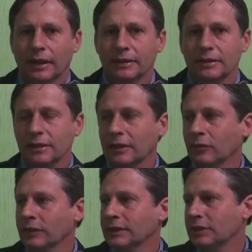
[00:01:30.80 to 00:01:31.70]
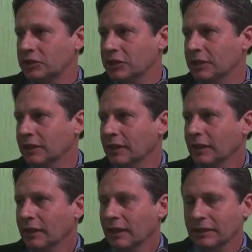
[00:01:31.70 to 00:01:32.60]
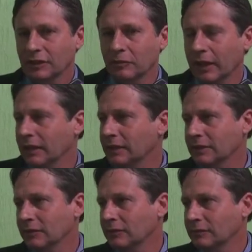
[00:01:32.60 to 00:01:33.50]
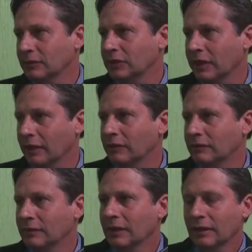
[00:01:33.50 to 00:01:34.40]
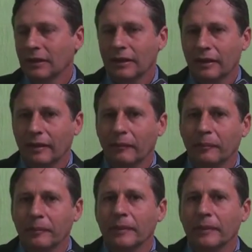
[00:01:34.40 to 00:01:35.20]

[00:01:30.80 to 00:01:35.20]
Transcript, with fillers: Assim que não existir essas metas, não, não seria é,